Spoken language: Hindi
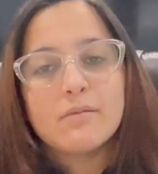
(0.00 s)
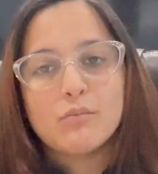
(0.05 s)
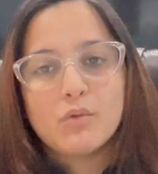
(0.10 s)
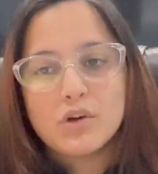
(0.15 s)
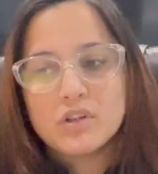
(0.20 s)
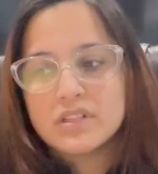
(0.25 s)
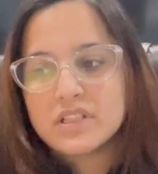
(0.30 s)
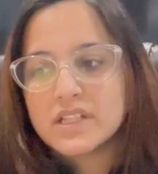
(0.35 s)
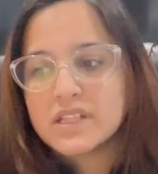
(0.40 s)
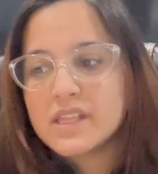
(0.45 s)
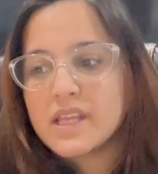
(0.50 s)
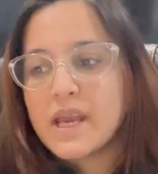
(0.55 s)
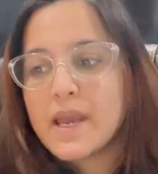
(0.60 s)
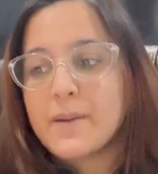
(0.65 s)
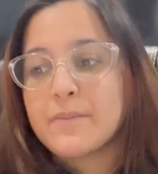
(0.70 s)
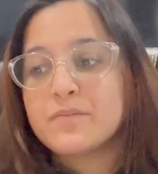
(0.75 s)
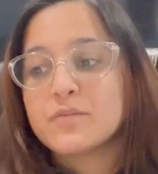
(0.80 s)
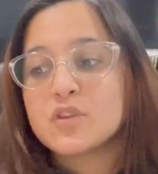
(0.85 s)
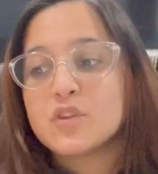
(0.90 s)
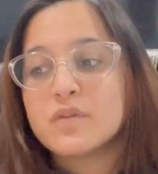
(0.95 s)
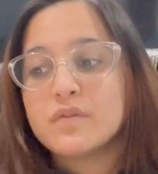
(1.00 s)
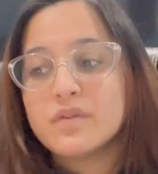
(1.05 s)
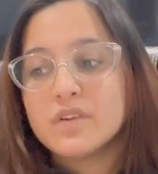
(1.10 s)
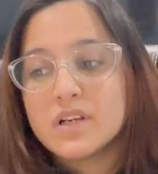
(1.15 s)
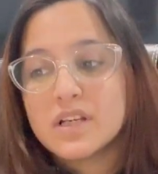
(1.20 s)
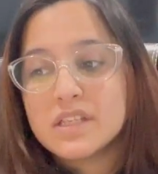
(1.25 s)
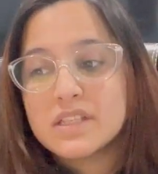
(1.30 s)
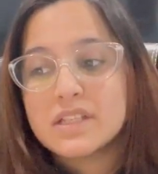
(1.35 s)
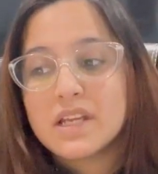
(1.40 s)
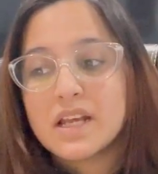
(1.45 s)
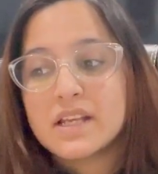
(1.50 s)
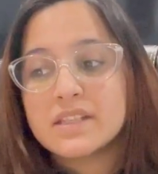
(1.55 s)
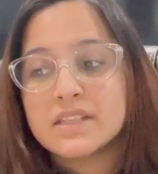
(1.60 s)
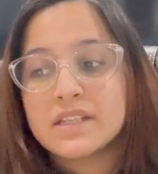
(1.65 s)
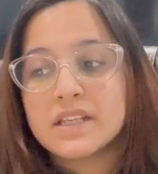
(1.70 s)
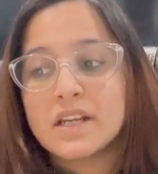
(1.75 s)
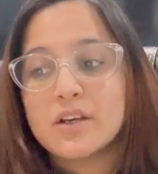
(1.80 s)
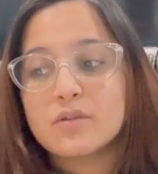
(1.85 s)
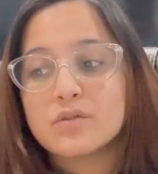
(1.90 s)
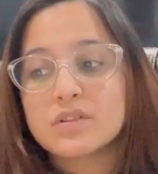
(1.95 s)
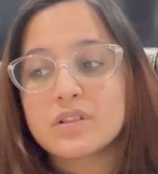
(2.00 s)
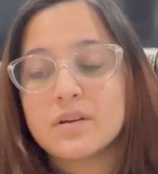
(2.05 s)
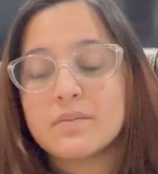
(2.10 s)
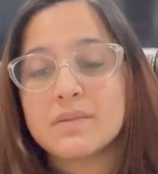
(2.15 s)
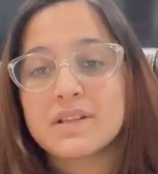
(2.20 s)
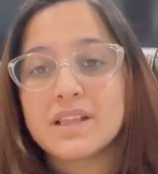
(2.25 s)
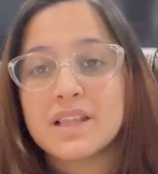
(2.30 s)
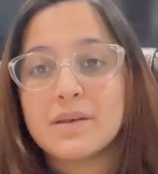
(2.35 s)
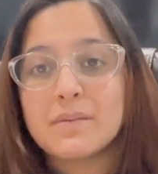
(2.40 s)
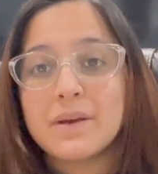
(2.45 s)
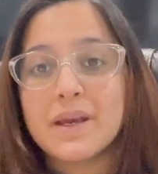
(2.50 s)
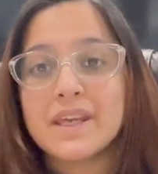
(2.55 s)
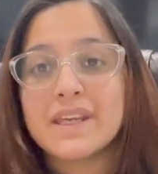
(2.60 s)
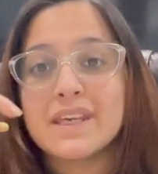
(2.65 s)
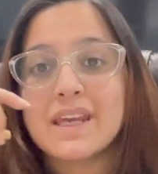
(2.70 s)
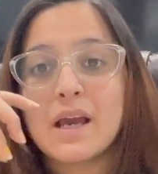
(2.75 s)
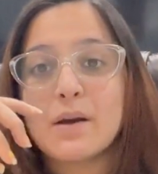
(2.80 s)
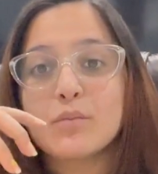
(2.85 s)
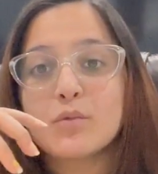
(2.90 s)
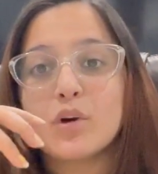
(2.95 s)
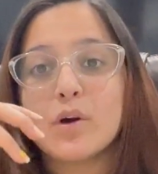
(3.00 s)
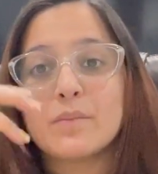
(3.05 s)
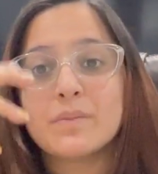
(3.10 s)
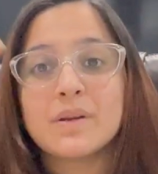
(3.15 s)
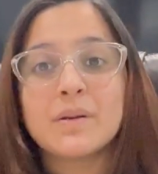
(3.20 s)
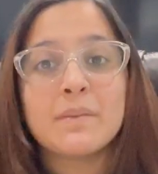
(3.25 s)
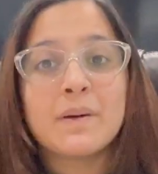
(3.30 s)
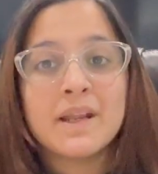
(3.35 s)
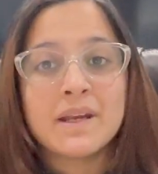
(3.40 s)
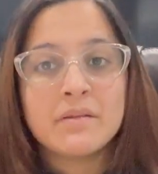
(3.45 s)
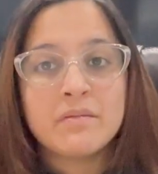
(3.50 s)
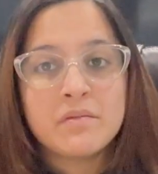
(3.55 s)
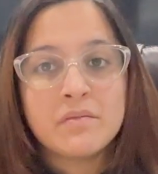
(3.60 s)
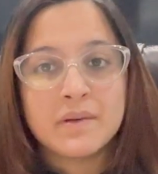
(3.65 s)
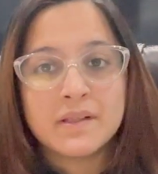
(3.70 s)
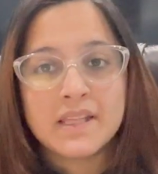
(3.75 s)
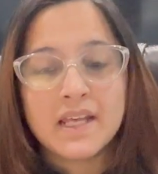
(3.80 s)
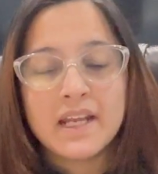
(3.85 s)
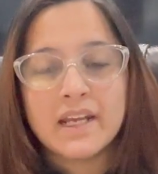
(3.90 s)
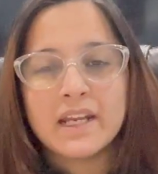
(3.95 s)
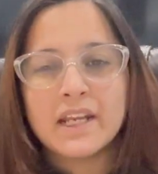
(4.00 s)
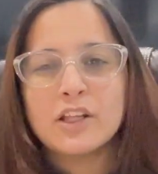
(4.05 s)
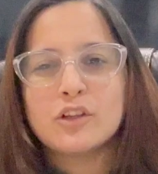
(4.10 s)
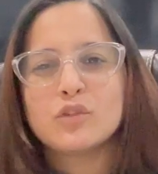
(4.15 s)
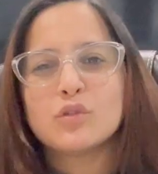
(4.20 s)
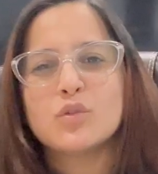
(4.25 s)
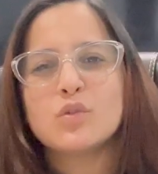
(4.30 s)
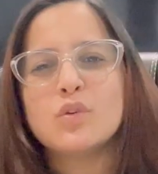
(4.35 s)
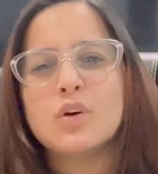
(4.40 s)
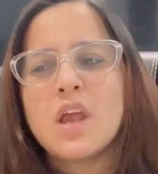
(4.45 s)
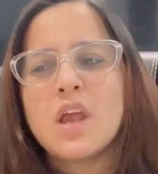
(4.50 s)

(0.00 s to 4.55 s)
बोल सकते हैं जो फर्स्ट आंसर है उसका मतलब है कि आपको अपने बारे में बताना है तो